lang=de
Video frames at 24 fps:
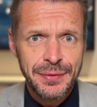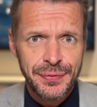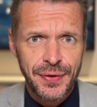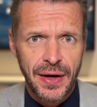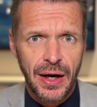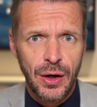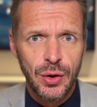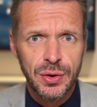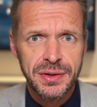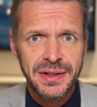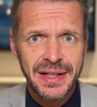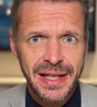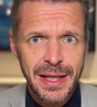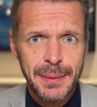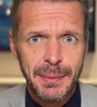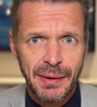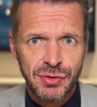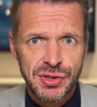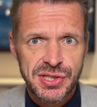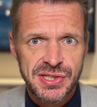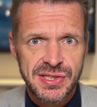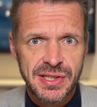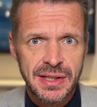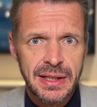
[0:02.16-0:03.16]
Frau, die immer
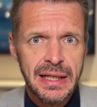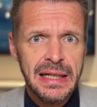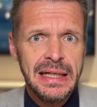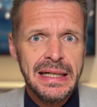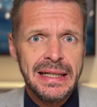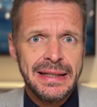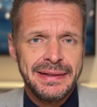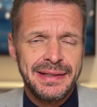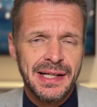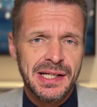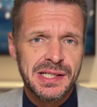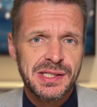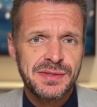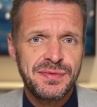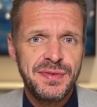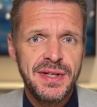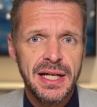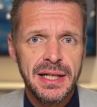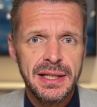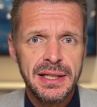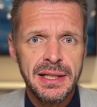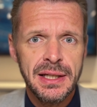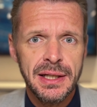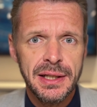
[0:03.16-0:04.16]
wusste, dass wir
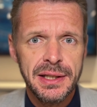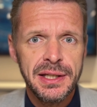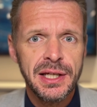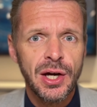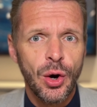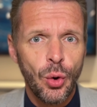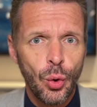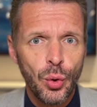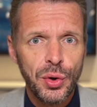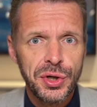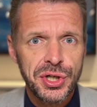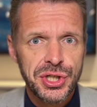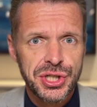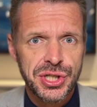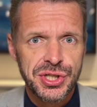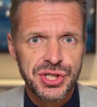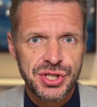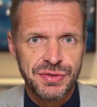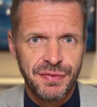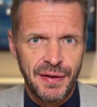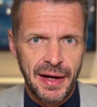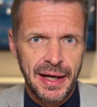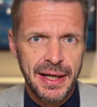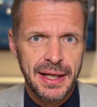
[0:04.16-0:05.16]
ihr ironisches
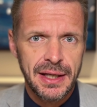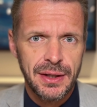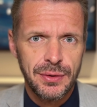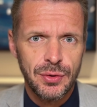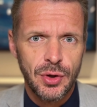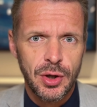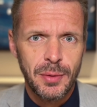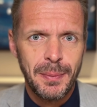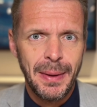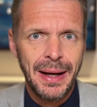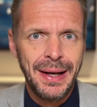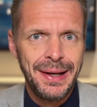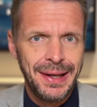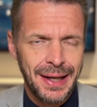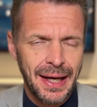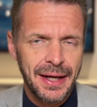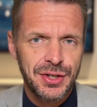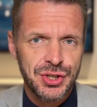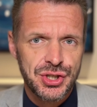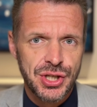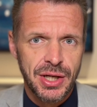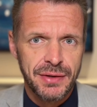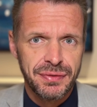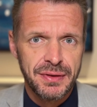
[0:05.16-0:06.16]
Schweigen noch mal
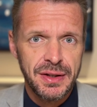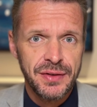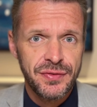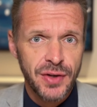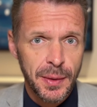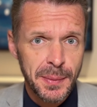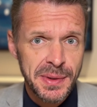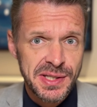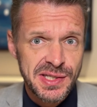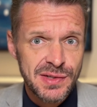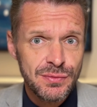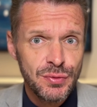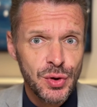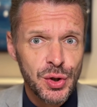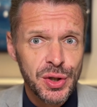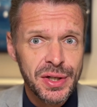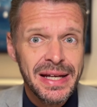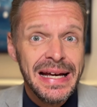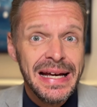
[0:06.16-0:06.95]
leidenschaftlich vermissen würden.